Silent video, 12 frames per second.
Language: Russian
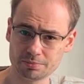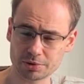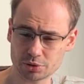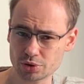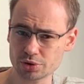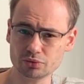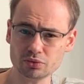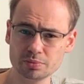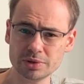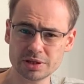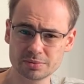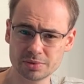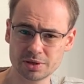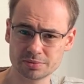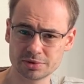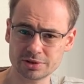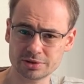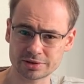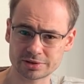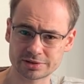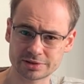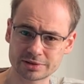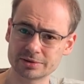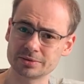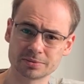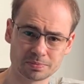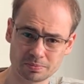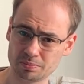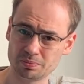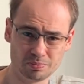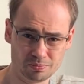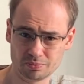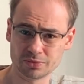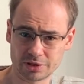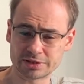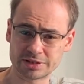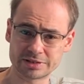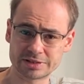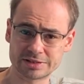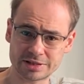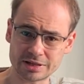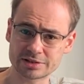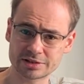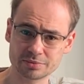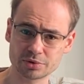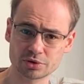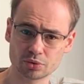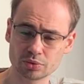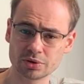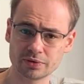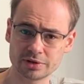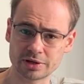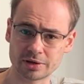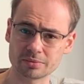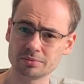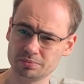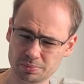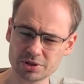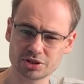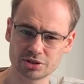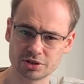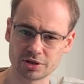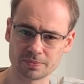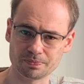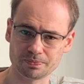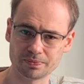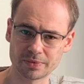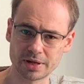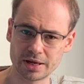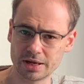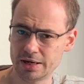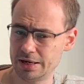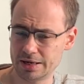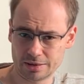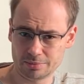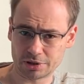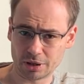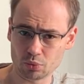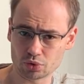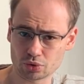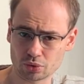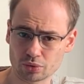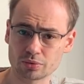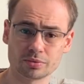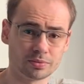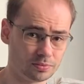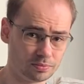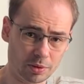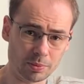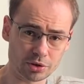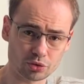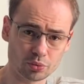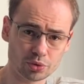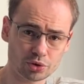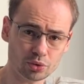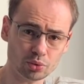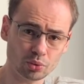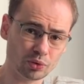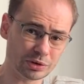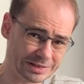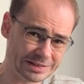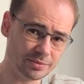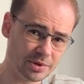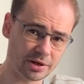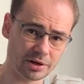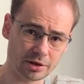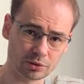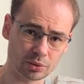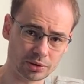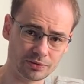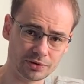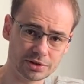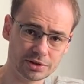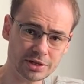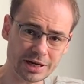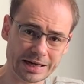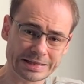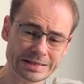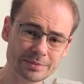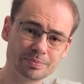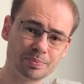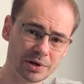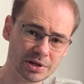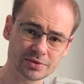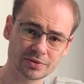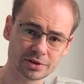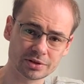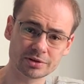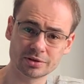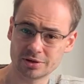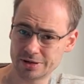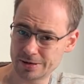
По существу мы имеем дело с, так сказать, санкциями судного дня. Почти. Потому что, по большому счету, вот те меры, которые введены, они призваны